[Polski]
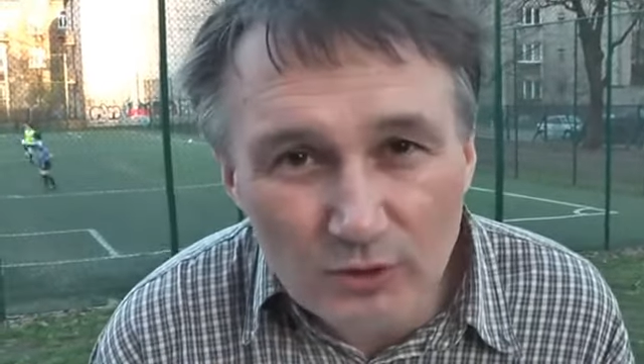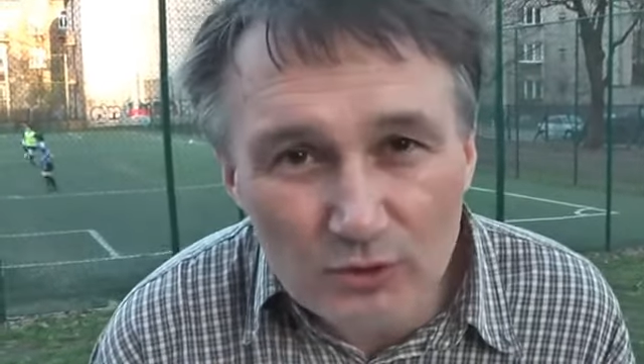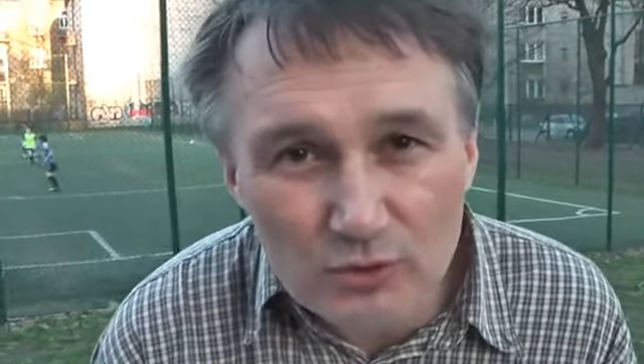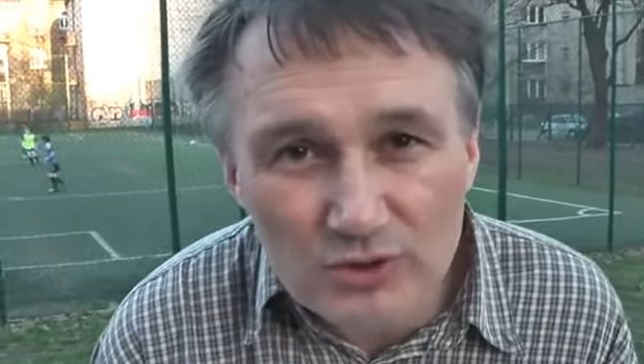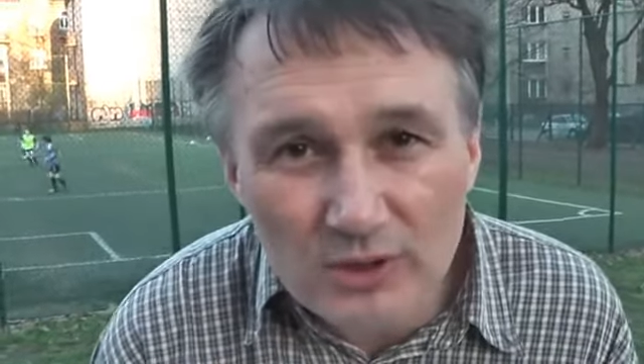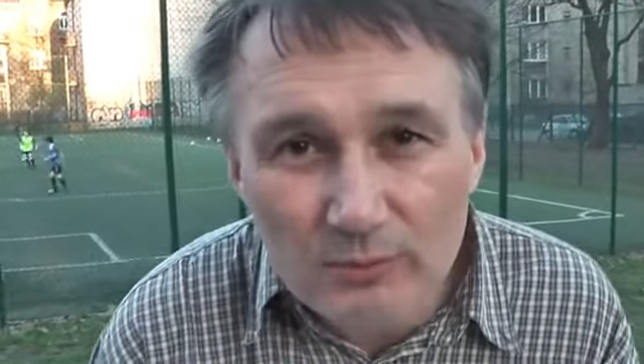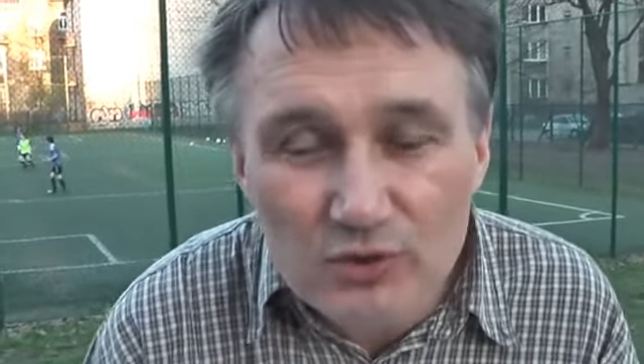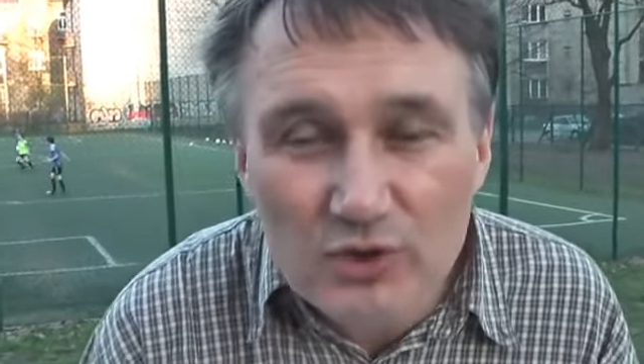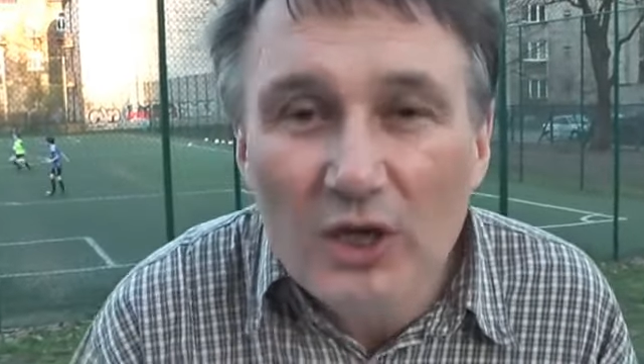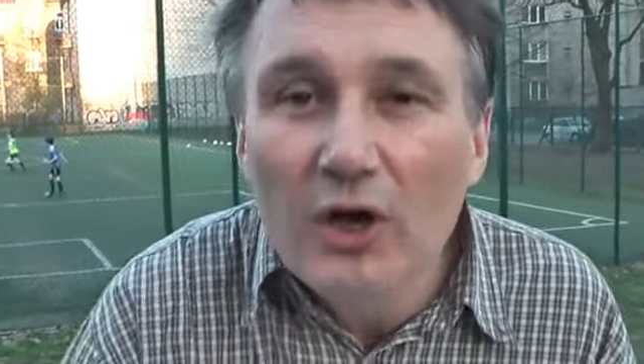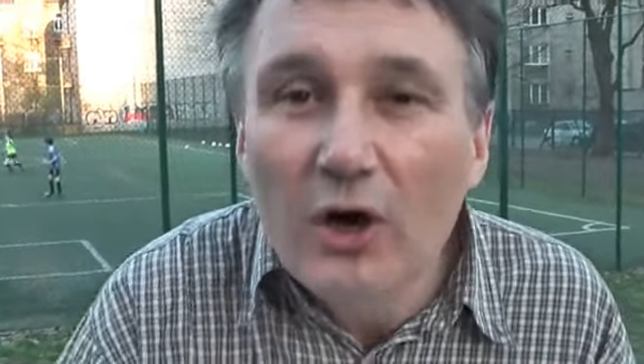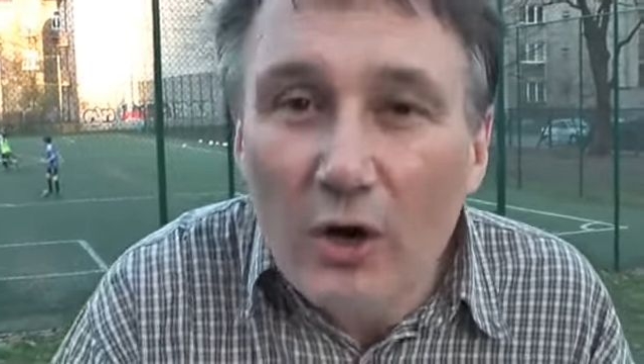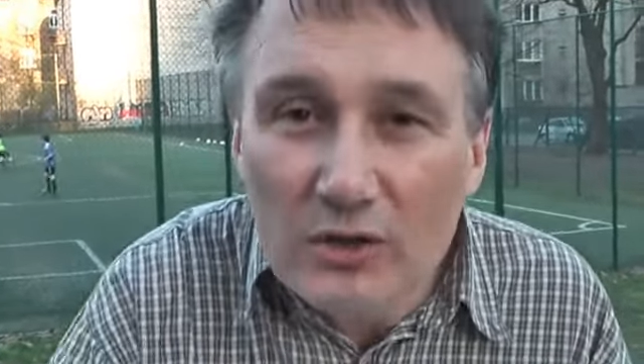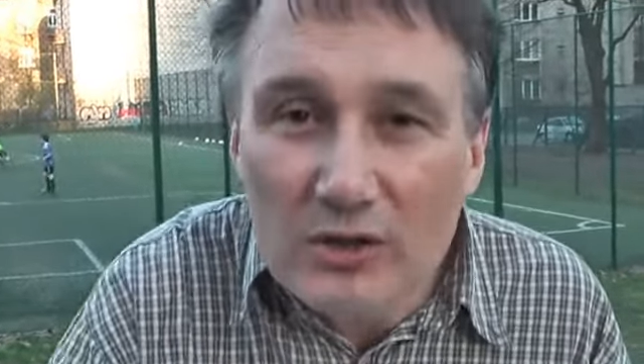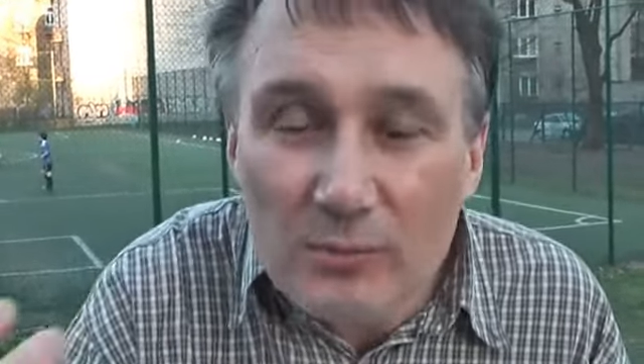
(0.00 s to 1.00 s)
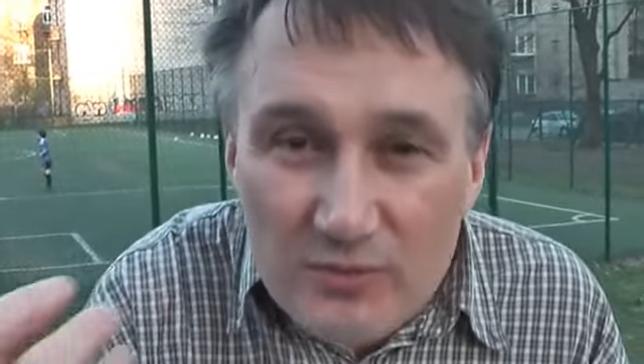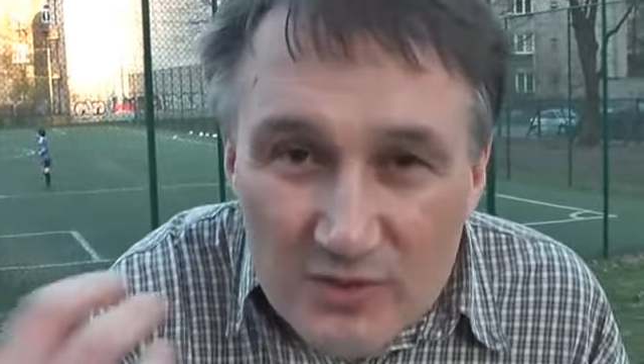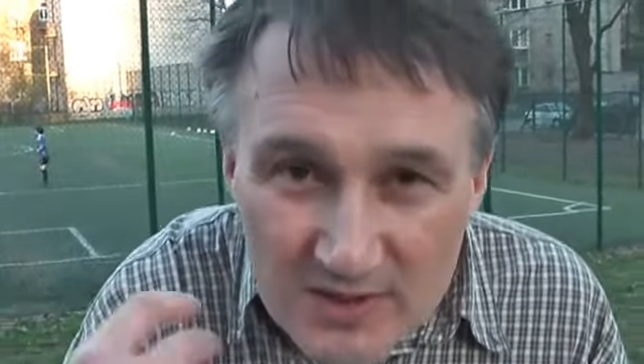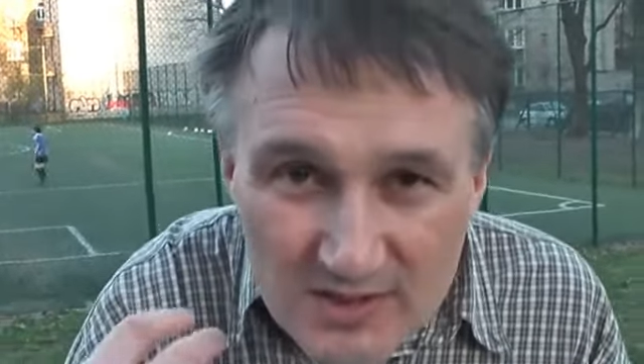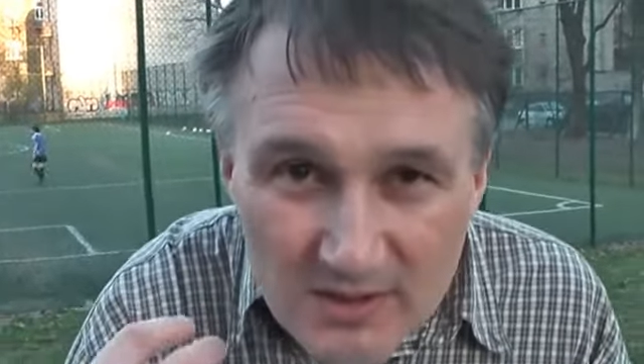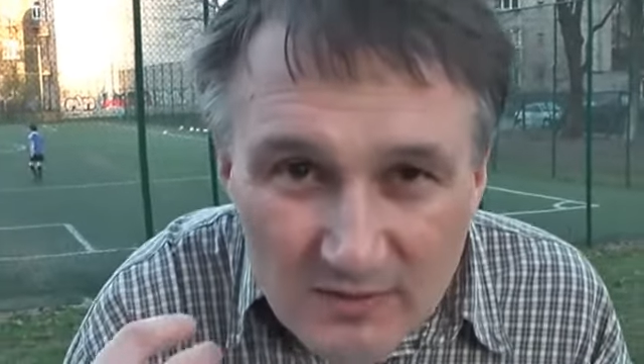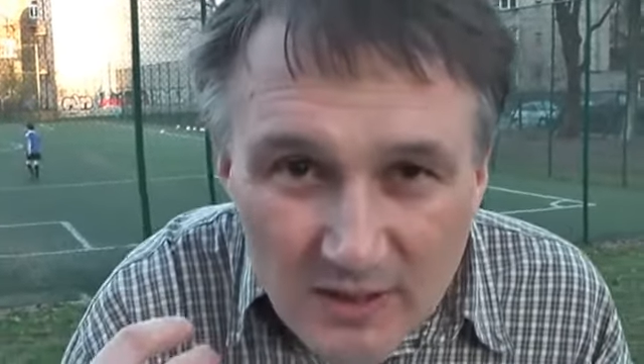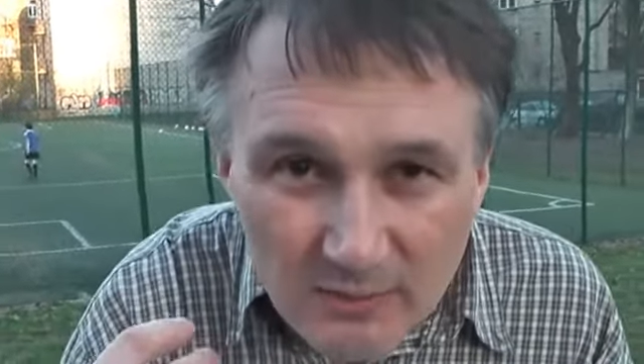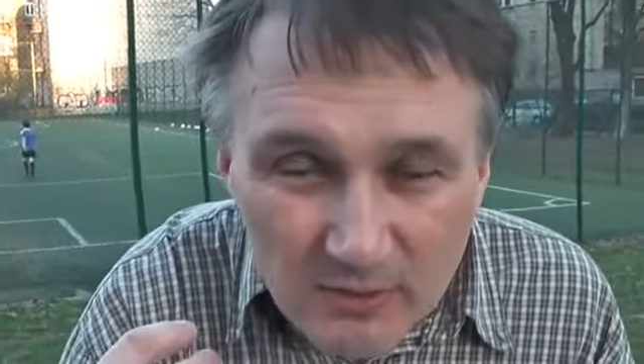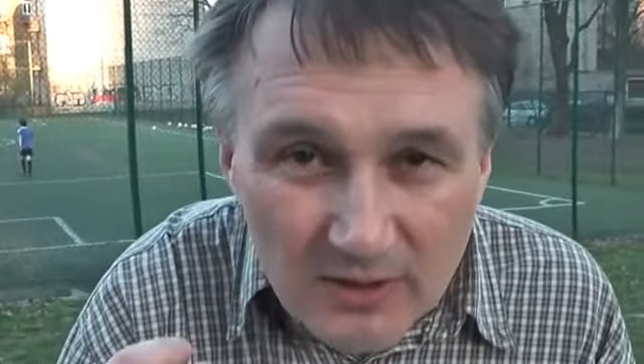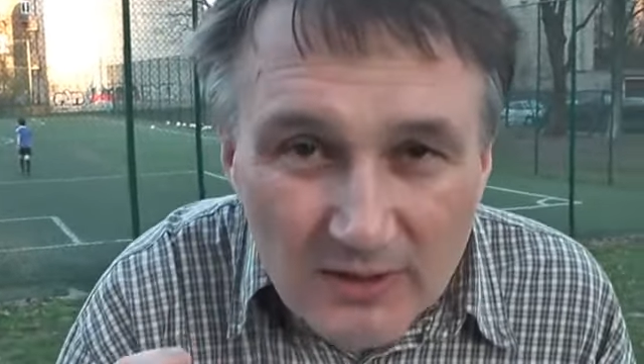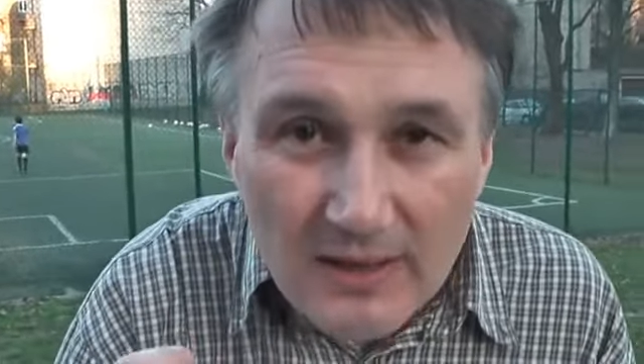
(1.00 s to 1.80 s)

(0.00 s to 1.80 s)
o różnej płci. O tym wszyscy wiemy.